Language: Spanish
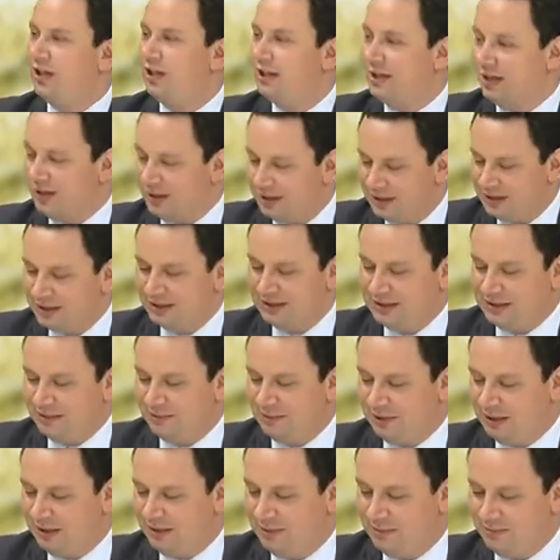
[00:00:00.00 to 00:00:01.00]
que
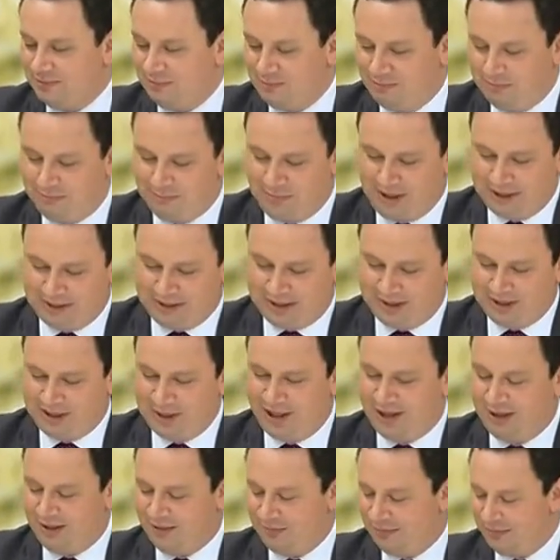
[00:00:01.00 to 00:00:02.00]
eh,
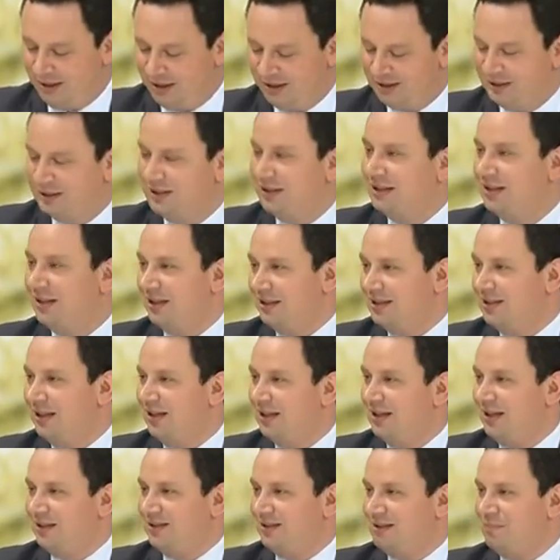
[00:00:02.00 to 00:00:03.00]
batallar en, distintas
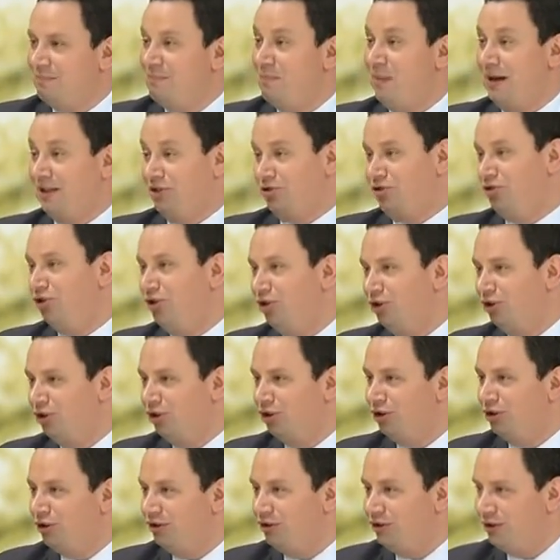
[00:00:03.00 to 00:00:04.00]
áreas más
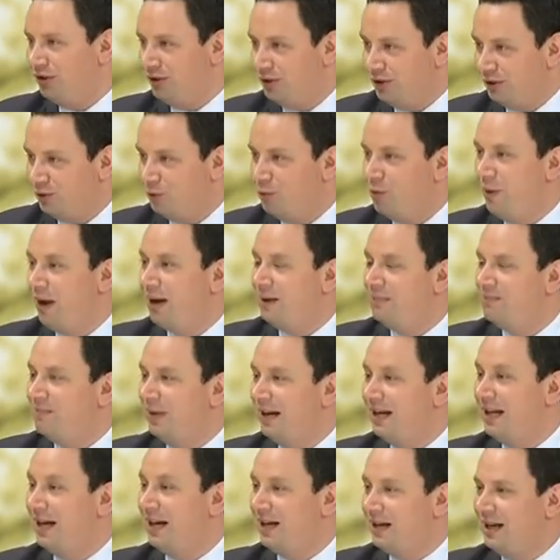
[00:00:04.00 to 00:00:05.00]
solo, ¿no? Y, jugar en
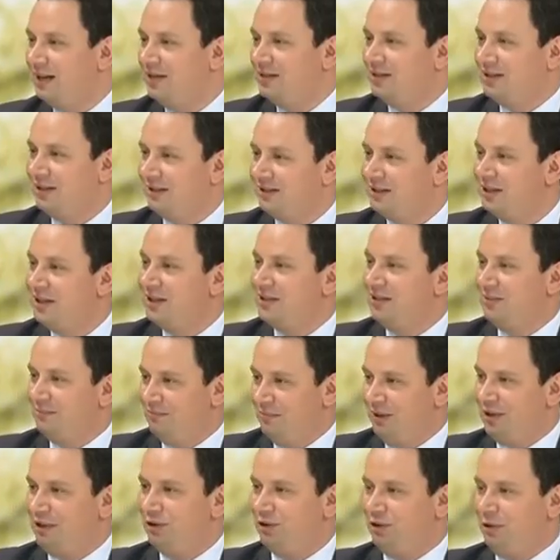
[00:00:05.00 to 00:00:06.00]
varias canchas.
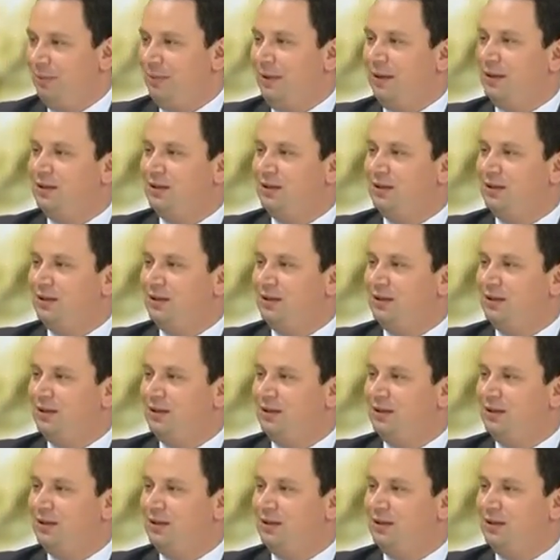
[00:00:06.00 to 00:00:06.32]
nosotros tenemos,